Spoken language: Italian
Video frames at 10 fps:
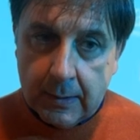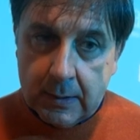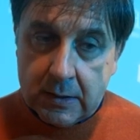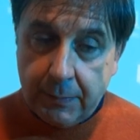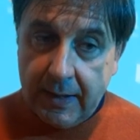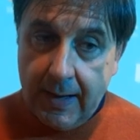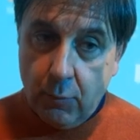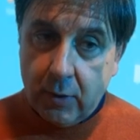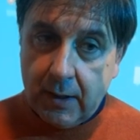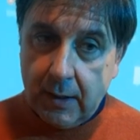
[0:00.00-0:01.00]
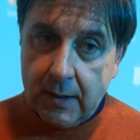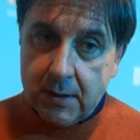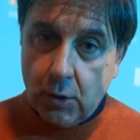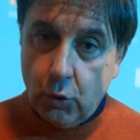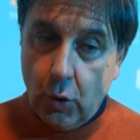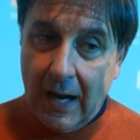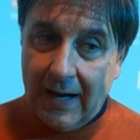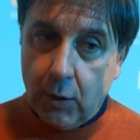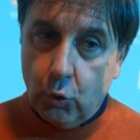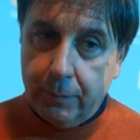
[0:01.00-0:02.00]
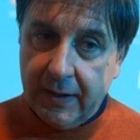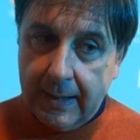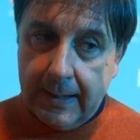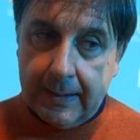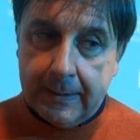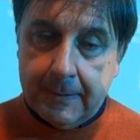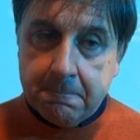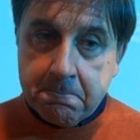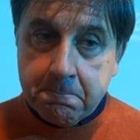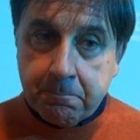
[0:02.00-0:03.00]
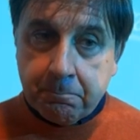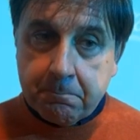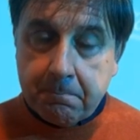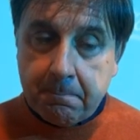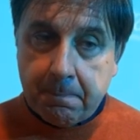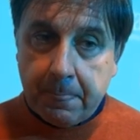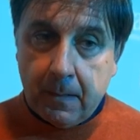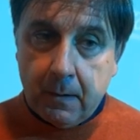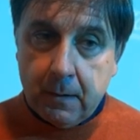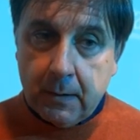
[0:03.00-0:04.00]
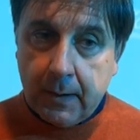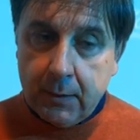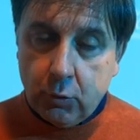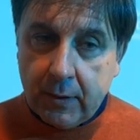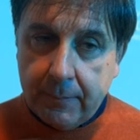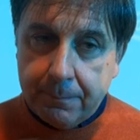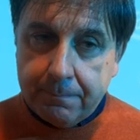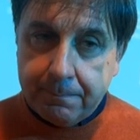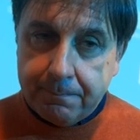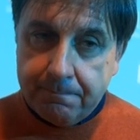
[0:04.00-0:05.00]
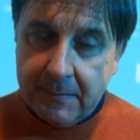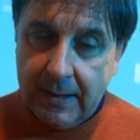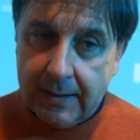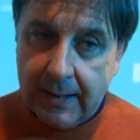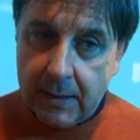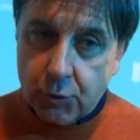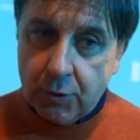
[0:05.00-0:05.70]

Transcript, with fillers: speriamo che riescano a recuperare, mm, credo che nel caso